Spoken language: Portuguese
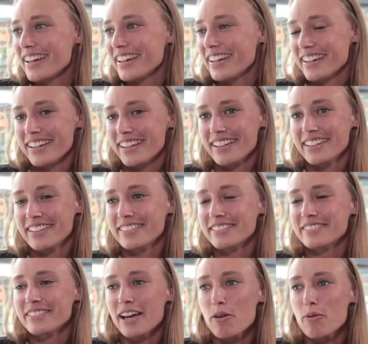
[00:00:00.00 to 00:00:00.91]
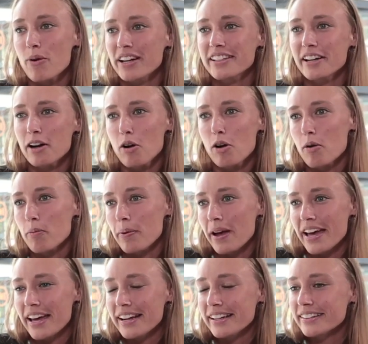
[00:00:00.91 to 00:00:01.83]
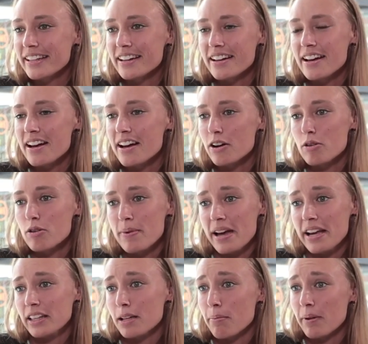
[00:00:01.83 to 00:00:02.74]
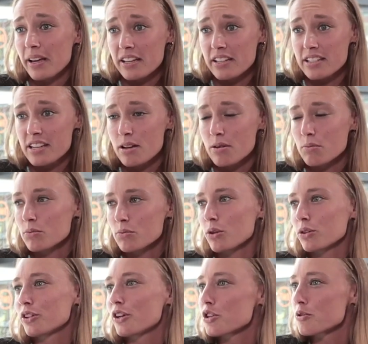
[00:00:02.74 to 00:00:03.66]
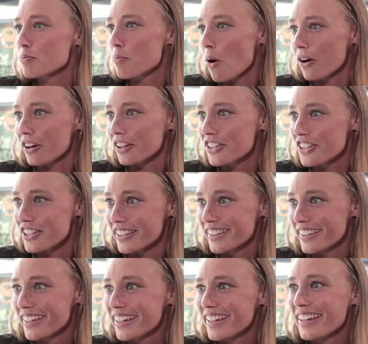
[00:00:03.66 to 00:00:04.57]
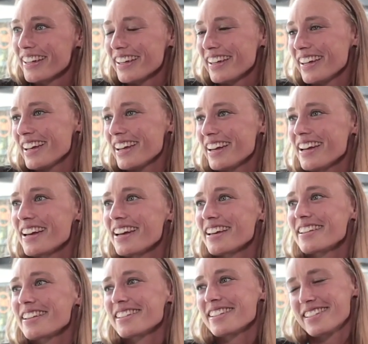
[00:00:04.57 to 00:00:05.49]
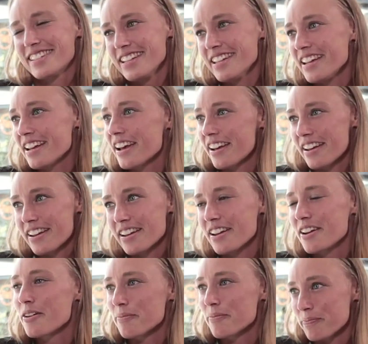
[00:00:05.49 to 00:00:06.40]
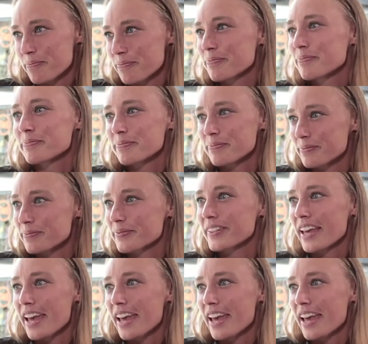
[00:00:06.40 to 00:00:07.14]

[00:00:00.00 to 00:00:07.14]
É, na quadra coberta, coberta parece um outro esporte. Fica muito é, mecânico, é, né? Sim, muito é, previsível, vamos dizer.